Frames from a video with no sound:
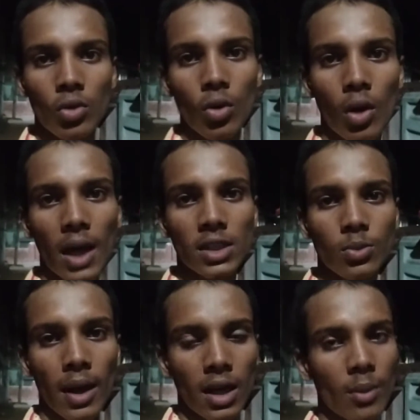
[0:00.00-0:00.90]
तो
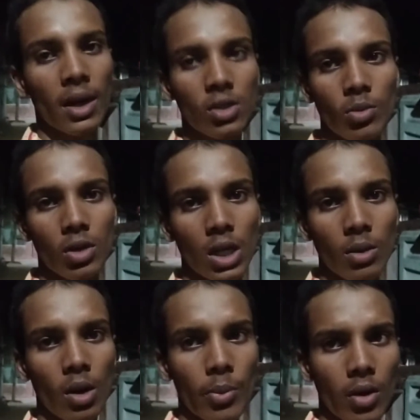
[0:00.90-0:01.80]
गाइज फाइनली हमारा जो
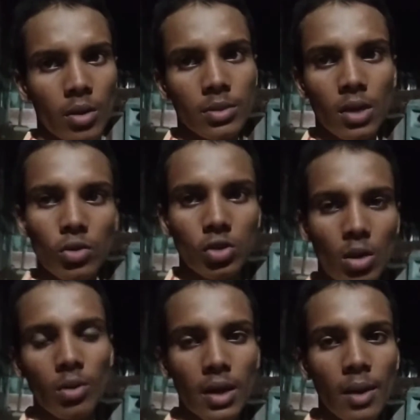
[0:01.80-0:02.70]
मोटर वाला प्रॉब्लम था वो
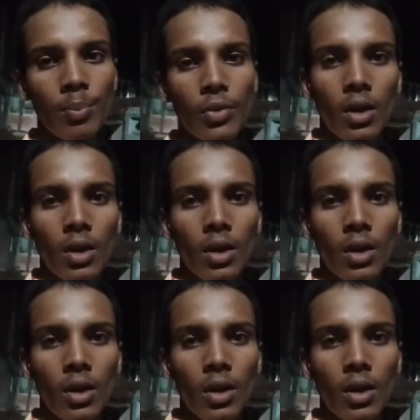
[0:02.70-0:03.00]
सॉल्व हो गया